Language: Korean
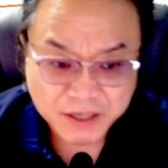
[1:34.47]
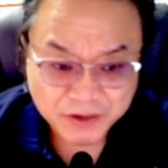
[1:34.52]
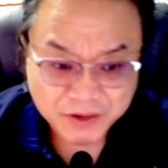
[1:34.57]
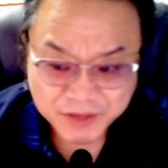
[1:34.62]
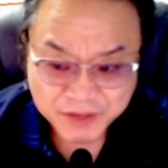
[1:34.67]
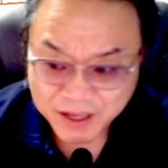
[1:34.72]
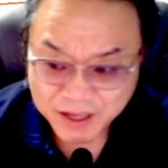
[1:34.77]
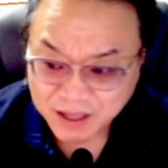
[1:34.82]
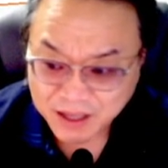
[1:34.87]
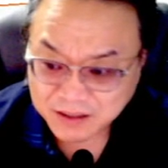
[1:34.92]

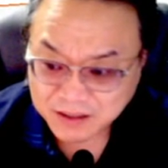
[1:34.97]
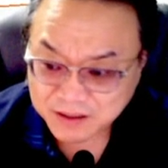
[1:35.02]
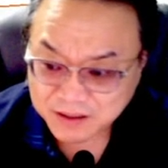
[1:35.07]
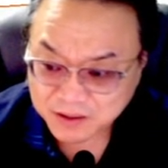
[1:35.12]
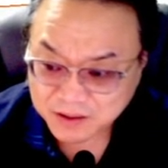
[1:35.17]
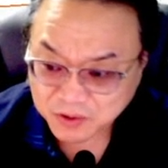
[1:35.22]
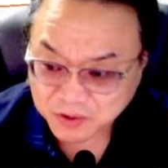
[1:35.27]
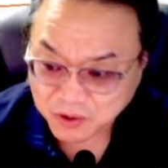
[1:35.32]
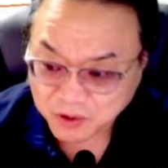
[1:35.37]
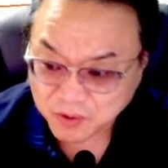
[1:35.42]
자,
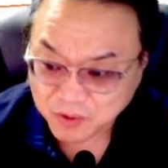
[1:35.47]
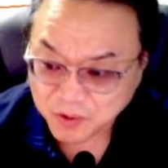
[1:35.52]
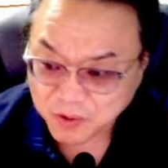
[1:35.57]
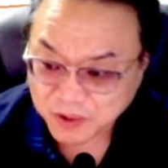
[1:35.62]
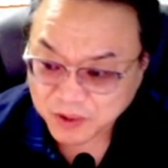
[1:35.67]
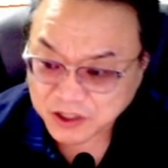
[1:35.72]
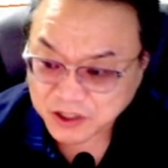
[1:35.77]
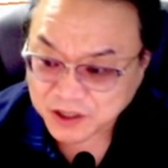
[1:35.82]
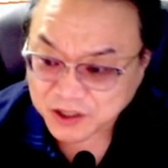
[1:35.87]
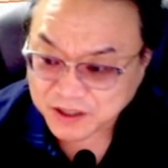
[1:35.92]

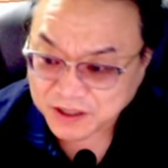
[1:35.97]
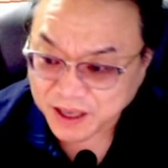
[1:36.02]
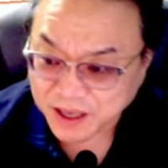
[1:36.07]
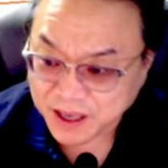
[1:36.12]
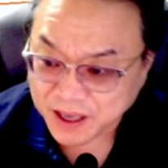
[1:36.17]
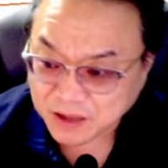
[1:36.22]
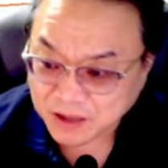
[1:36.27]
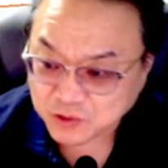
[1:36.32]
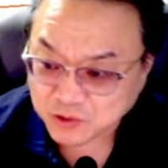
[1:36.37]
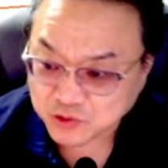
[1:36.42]
현대일렉트릭도 보면
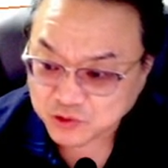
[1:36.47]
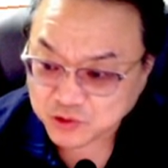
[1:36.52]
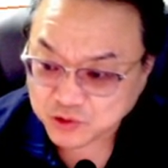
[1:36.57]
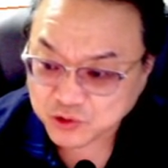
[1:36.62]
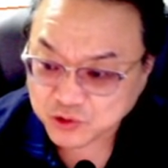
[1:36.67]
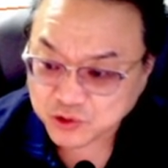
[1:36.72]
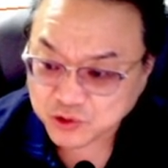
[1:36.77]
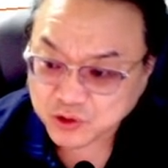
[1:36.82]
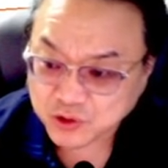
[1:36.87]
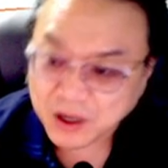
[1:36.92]
최근에
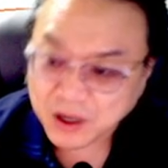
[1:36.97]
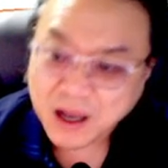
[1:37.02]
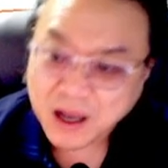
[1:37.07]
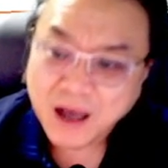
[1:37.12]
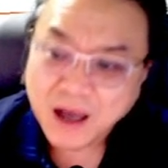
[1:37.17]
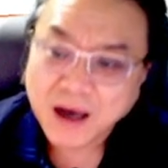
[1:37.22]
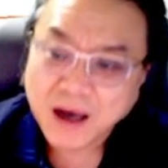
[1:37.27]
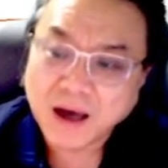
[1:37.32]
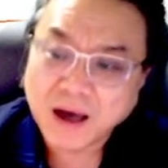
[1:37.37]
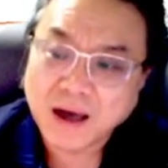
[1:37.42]
쭉
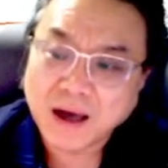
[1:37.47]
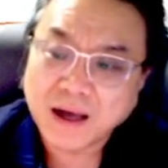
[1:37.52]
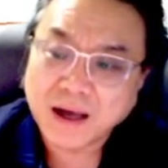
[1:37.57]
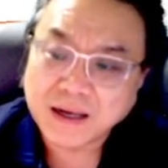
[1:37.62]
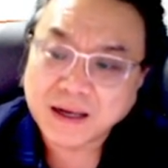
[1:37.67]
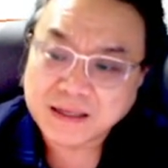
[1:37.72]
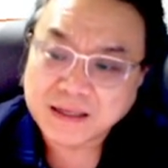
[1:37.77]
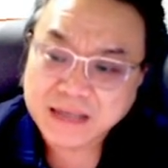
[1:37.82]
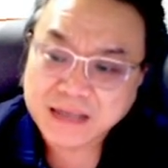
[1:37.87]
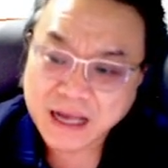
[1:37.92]

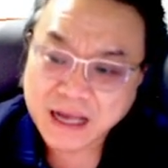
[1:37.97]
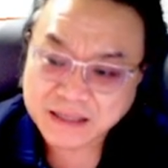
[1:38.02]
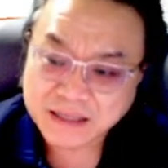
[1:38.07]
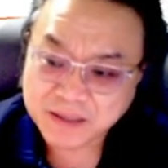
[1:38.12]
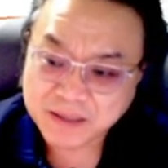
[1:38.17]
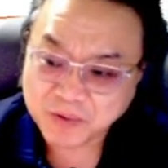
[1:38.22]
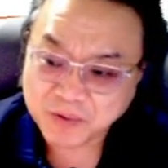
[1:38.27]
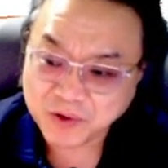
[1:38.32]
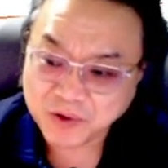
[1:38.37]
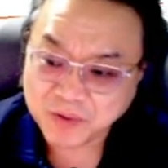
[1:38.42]
아,
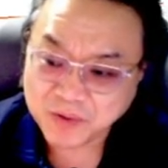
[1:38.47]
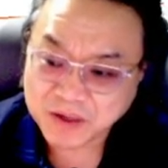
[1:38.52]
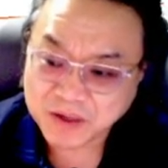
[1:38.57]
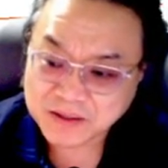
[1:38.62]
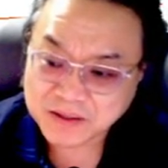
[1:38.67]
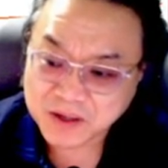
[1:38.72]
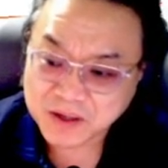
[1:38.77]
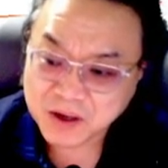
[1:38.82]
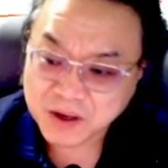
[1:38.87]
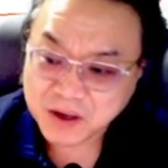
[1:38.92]
강세
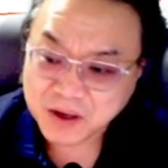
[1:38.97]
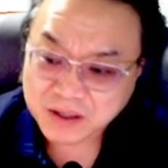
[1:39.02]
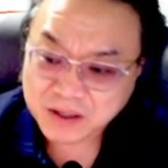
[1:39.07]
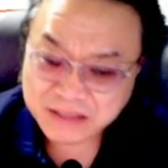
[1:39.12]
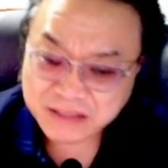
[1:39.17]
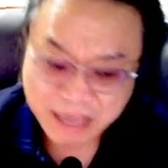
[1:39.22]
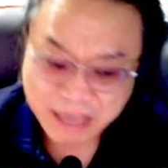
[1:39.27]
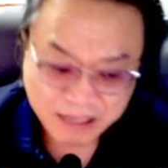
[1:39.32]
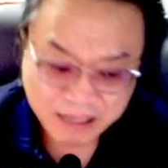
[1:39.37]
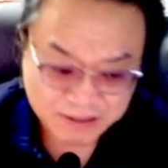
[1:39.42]

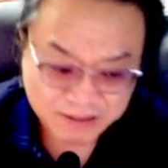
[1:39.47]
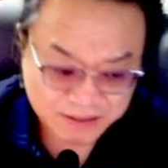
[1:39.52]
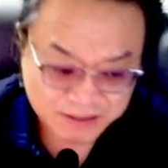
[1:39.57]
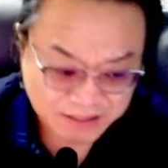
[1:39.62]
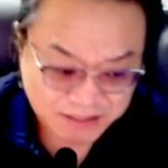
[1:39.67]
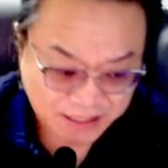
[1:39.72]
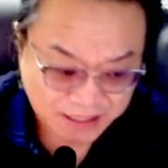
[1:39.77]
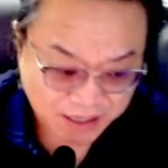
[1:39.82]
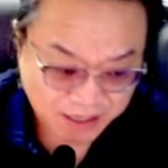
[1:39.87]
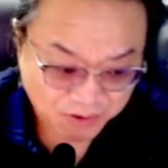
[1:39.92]
보이면서
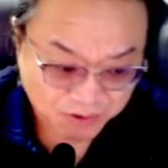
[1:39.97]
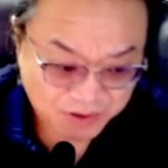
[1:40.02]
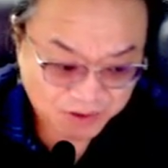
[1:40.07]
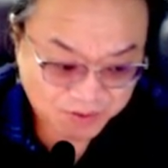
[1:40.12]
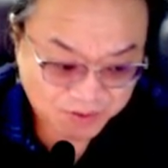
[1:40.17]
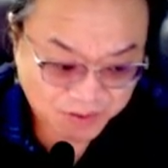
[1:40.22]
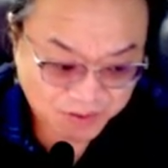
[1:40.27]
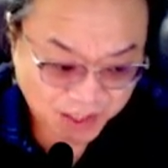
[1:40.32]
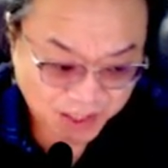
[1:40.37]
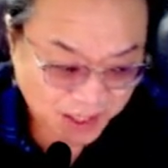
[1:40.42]
상승을
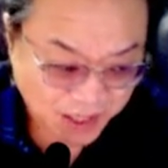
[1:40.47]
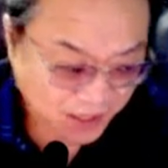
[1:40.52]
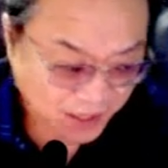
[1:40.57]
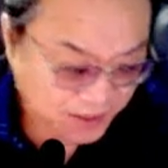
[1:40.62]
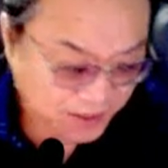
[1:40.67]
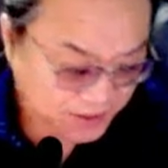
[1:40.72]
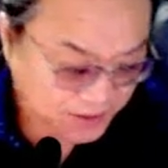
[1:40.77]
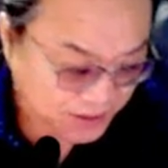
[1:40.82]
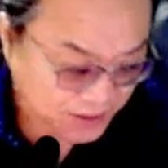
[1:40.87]
잘하고 있습니다.